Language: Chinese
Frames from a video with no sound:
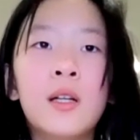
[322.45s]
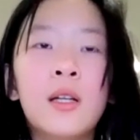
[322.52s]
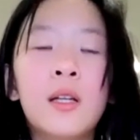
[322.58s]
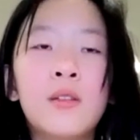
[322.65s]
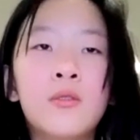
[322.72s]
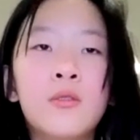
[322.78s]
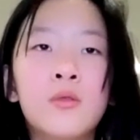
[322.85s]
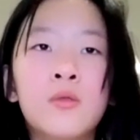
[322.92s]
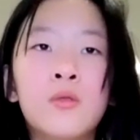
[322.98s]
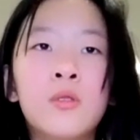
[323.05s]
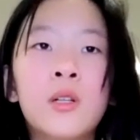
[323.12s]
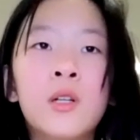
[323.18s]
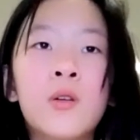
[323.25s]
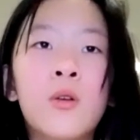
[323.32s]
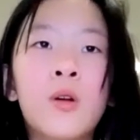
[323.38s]
例
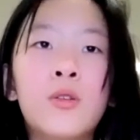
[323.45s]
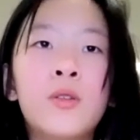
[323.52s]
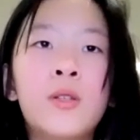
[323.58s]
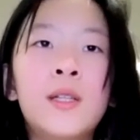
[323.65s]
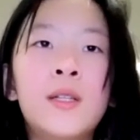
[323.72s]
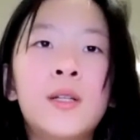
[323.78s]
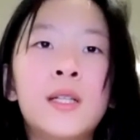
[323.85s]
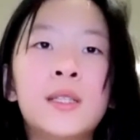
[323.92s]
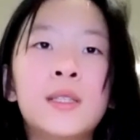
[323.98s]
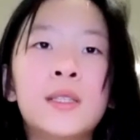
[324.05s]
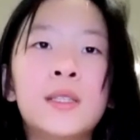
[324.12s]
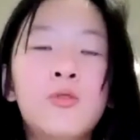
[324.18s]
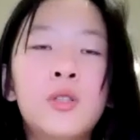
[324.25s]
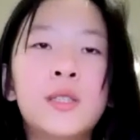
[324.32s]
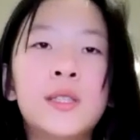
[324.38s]
如关于月
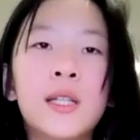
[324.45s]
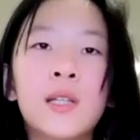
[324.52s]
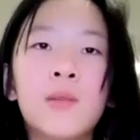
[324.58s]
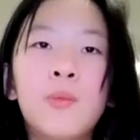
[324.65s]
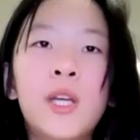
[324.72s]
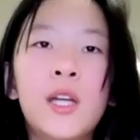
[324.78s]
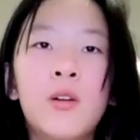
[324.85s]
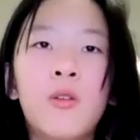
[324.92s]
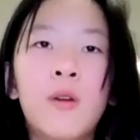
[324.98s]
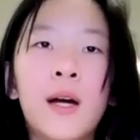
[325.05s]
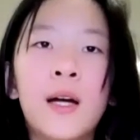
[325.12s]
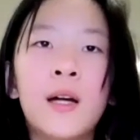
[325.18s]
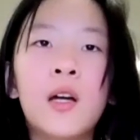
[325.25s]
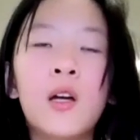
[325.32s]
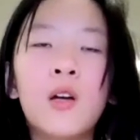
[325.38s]
月相的变
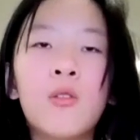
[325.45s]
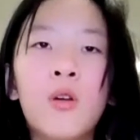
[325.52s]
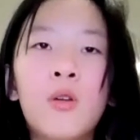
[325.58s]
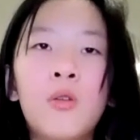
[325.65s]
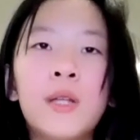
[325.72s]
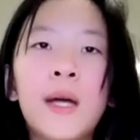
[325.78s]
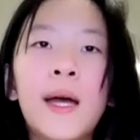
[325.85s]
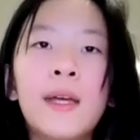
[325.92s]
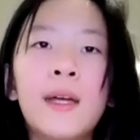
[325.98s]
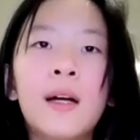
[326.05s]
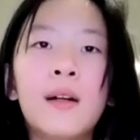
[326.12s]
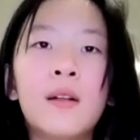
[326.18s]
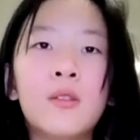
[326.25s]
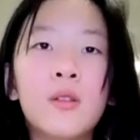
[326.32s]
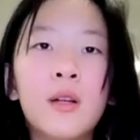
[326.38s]
化，关于太
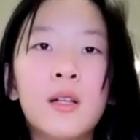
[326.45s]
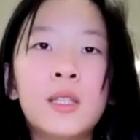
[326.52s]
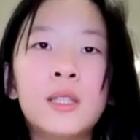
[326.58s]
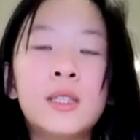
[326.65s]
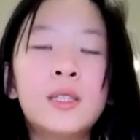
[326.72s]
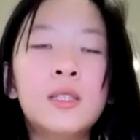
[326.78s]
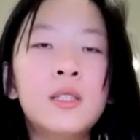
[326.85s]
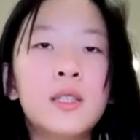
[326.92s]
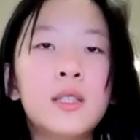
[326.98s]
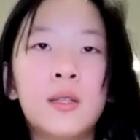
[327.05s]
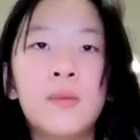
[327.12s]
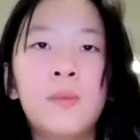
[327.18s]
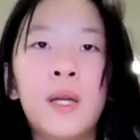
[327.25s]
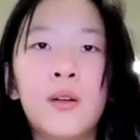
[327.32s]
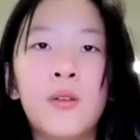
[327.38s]
阳和星辰
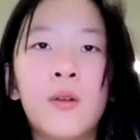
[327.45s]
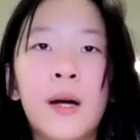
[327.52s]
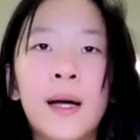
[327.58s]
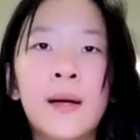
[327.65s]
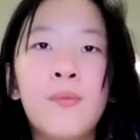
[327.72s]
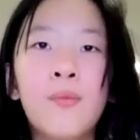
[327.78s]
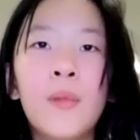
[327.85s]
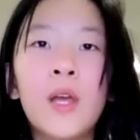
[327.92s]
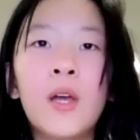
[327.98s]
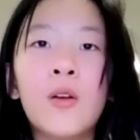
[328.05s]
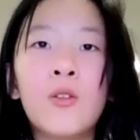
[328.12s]
的变化，